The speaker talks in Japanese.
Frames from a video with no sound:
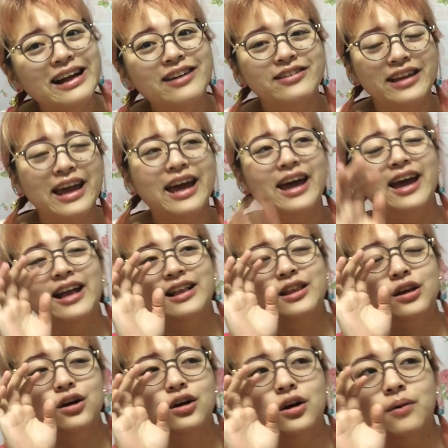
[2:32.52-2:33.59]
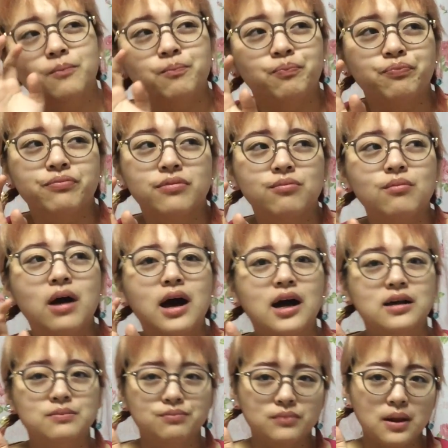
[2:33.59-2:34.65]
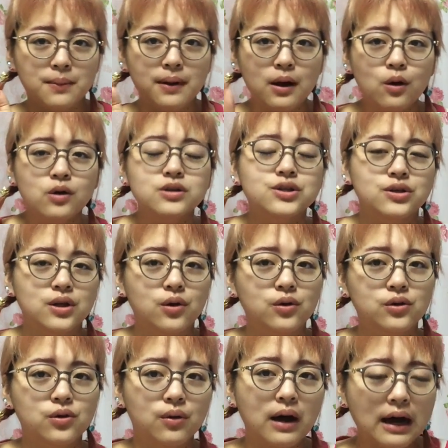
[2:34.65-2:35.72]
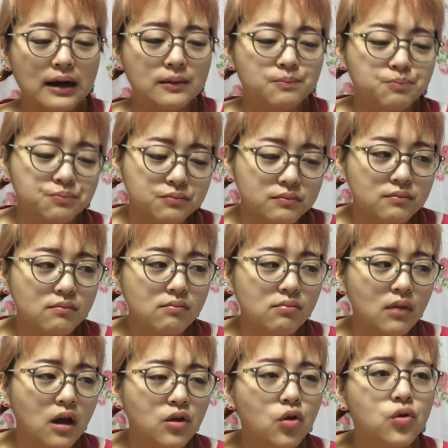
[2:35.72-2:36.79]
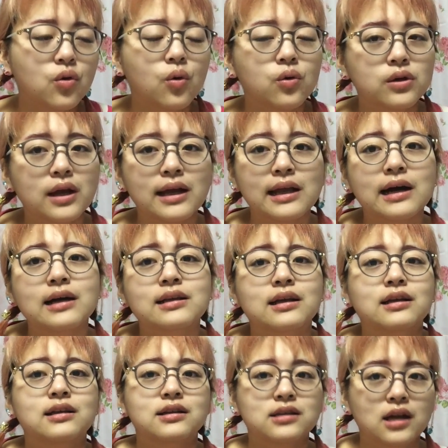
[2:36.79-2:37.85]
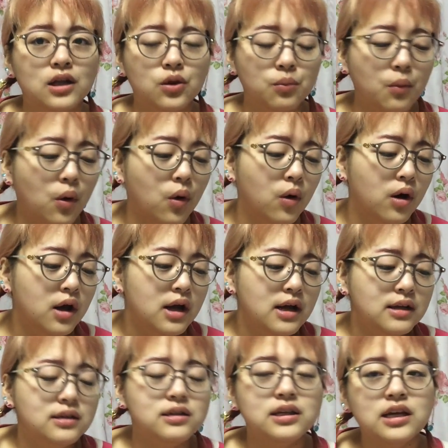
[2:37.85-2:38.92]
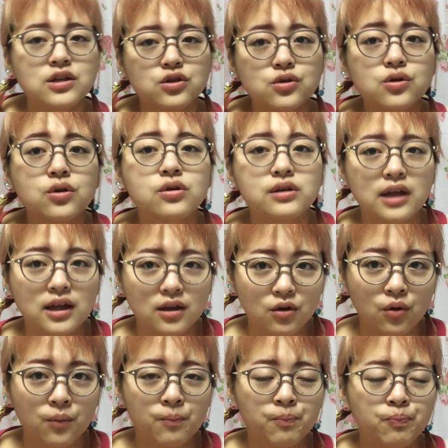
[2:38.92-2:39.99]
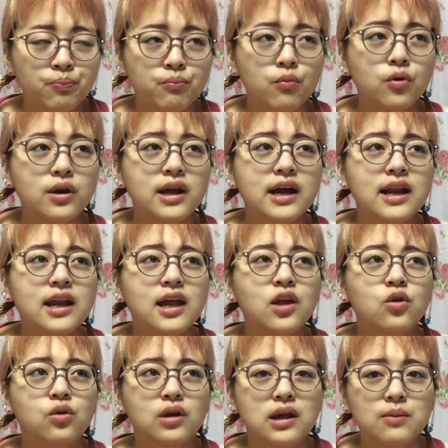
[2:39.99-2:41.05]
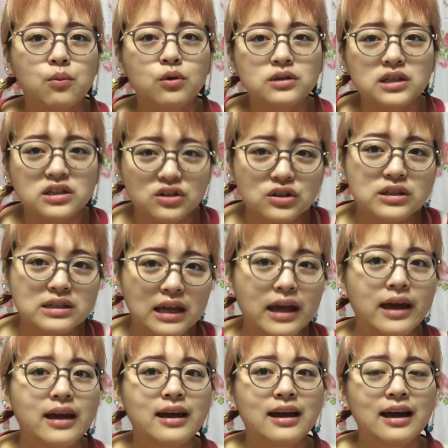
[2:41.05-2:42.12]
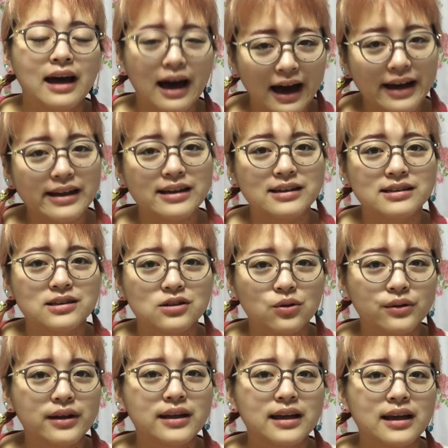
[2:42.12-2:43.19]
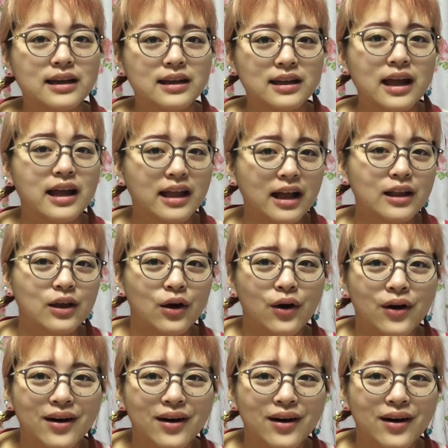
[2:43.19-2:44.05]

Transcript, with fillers: なので、えっと、まあ、生放送で本当は、どんどん答えたかったんですけれども、2016年の森やりへの疑問について、はい、答えていきたいなと